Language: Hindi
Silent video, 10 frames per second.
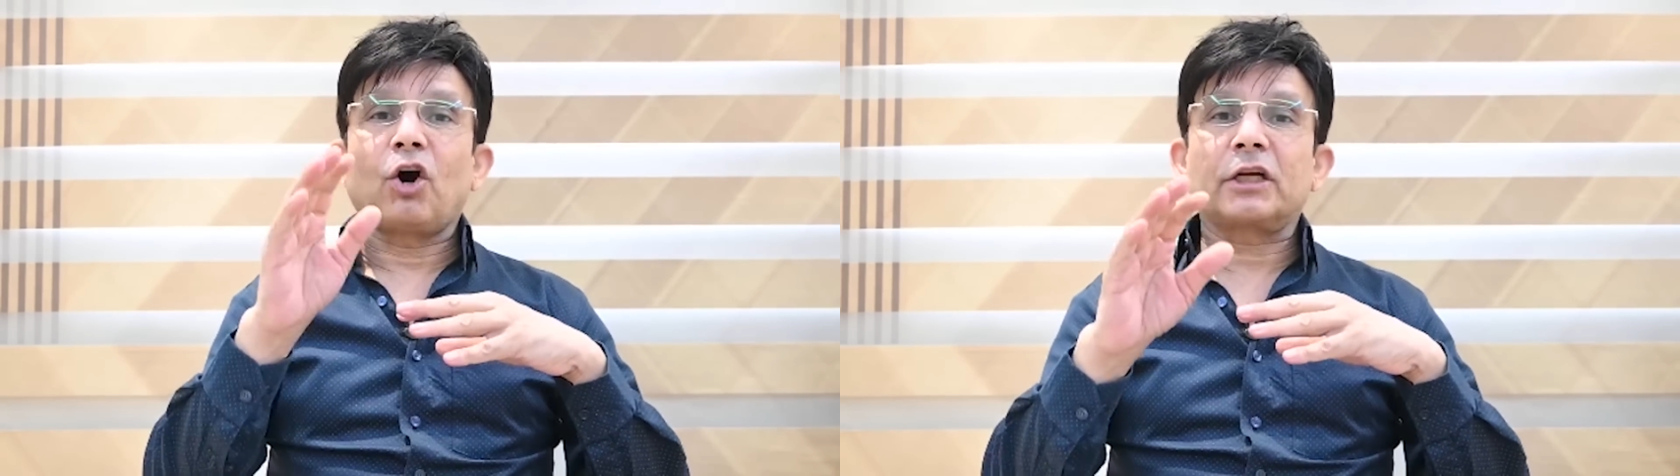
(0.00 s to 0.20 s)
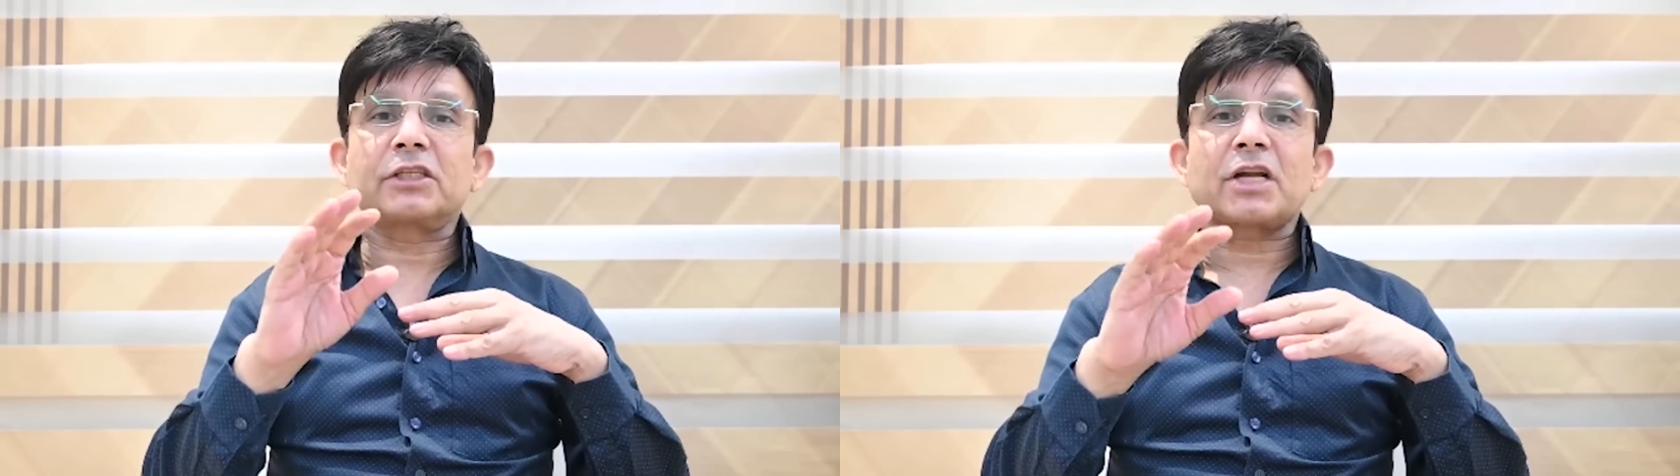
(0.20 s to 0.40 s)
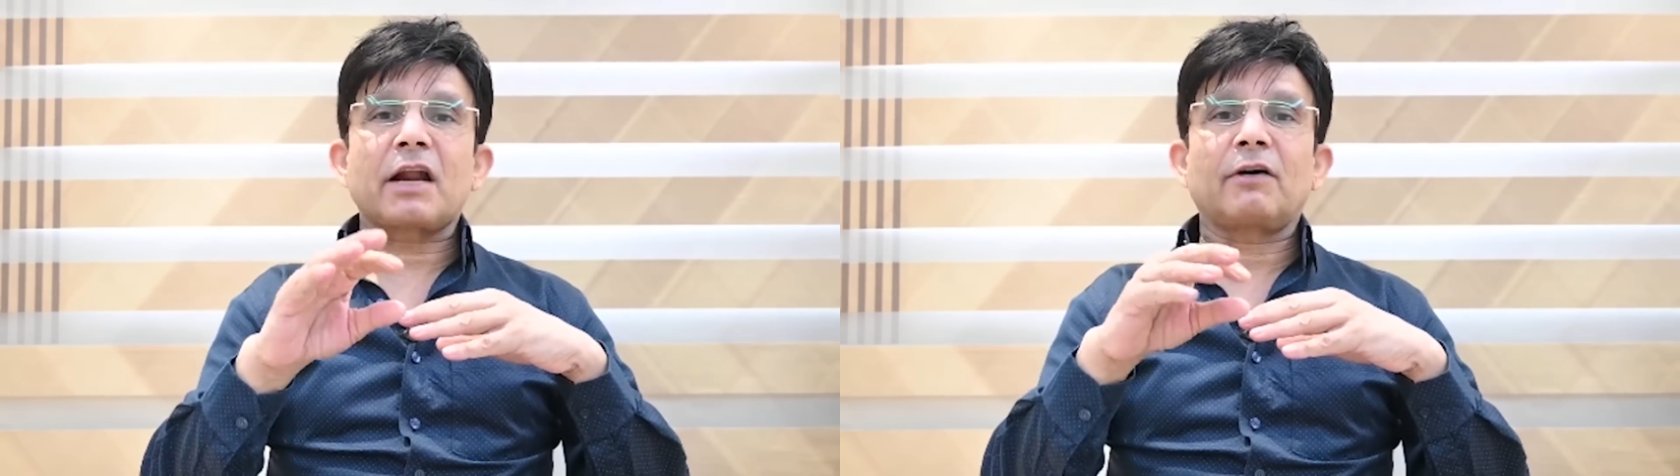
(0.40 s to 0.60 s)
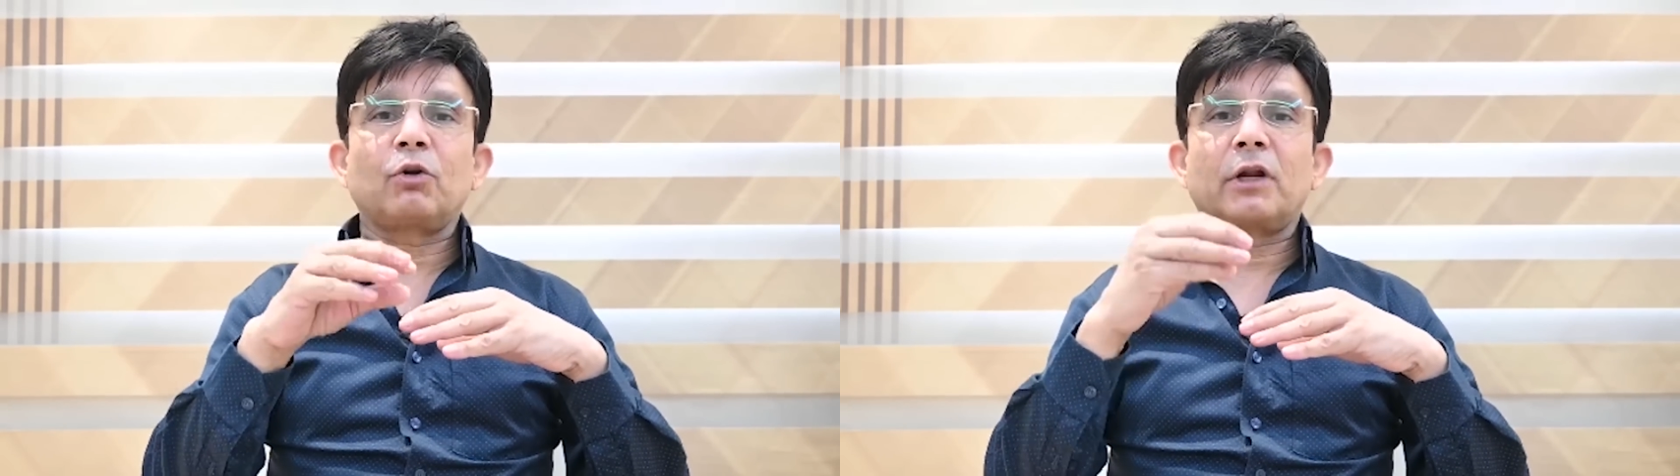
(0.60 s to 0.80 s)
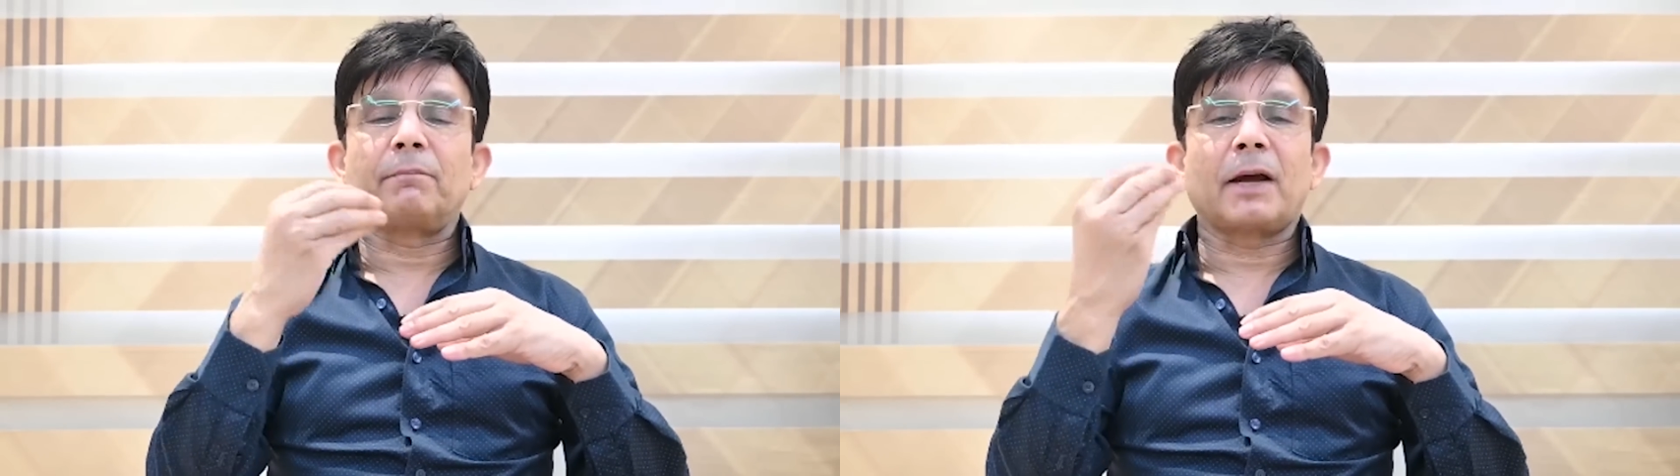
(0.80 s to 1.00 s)
हॉटस्टार
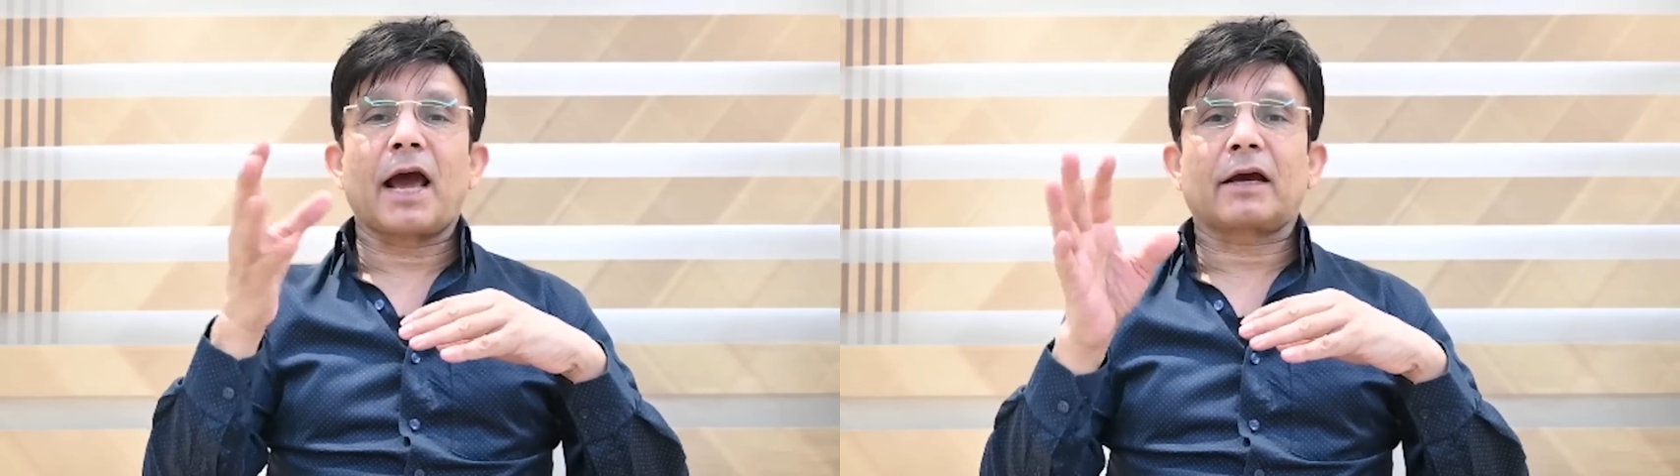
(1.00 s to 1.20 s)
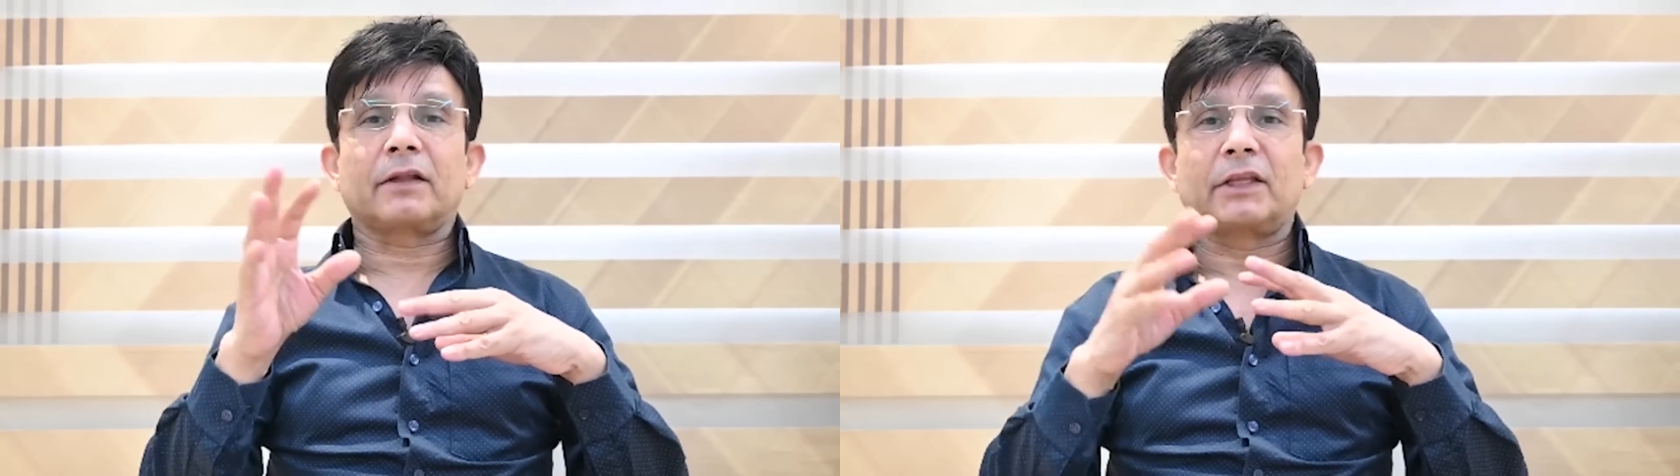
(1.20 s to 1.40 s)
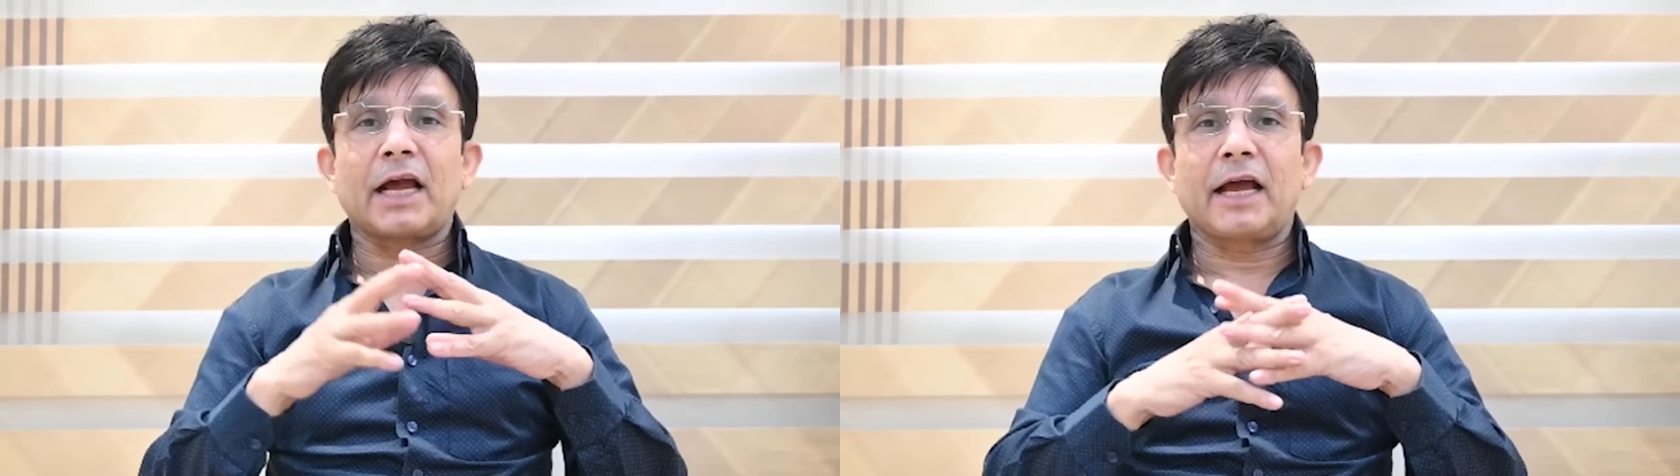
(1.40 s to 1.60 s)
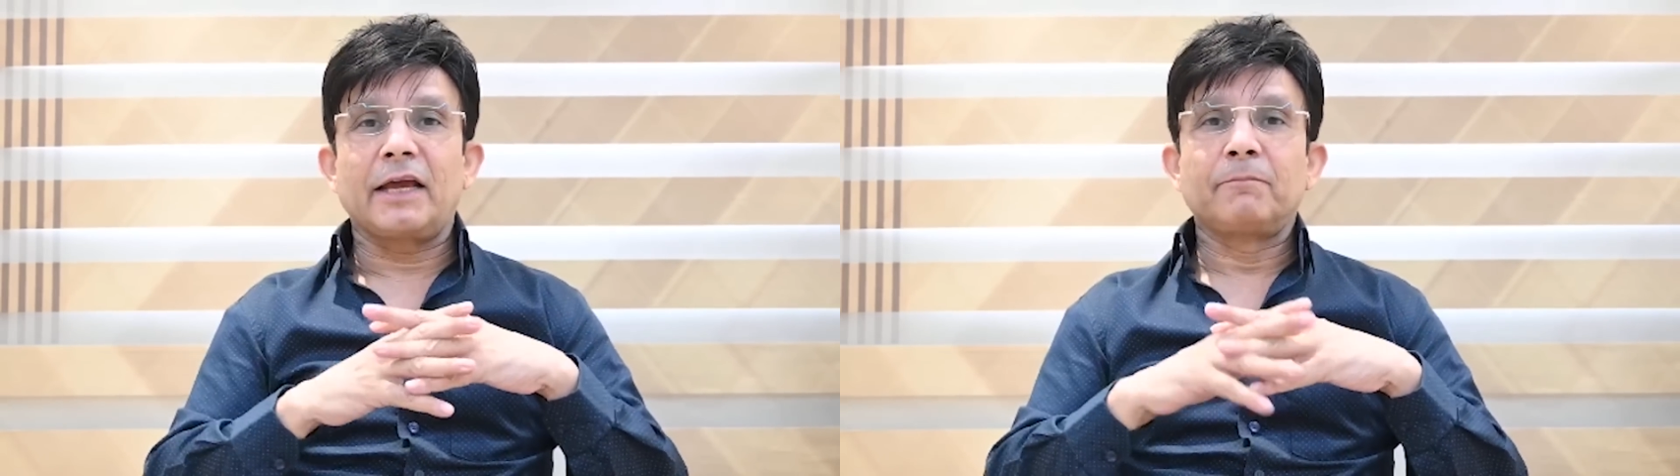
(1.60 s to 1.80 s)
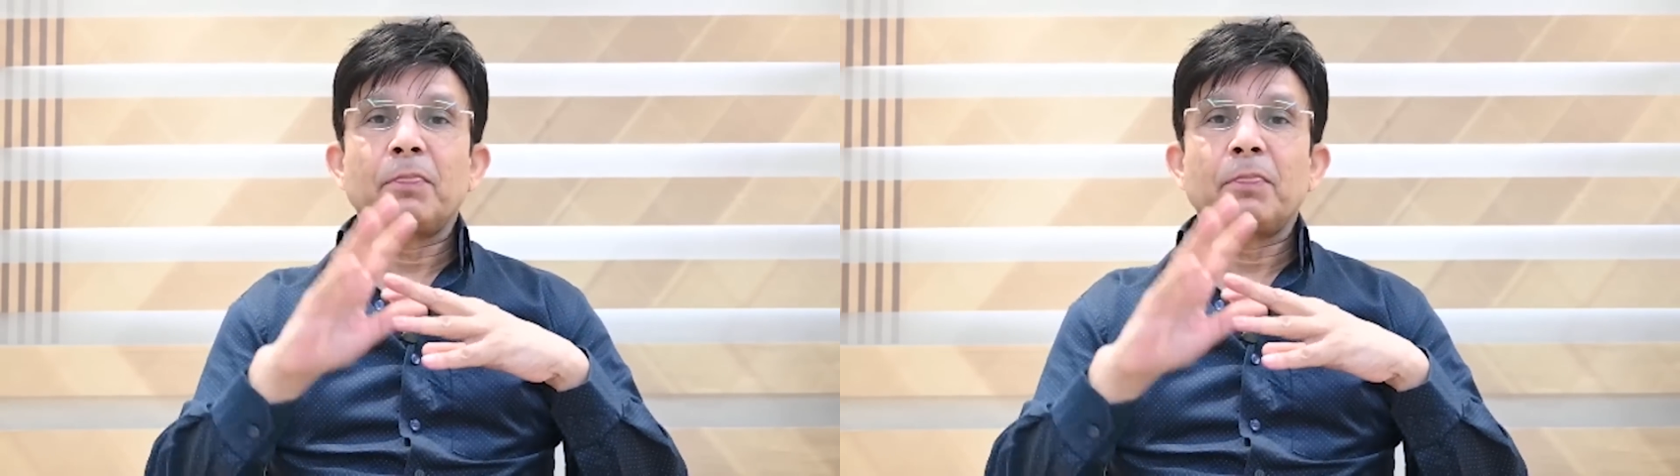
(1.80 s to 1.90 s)
वालों ने मना कर दिया है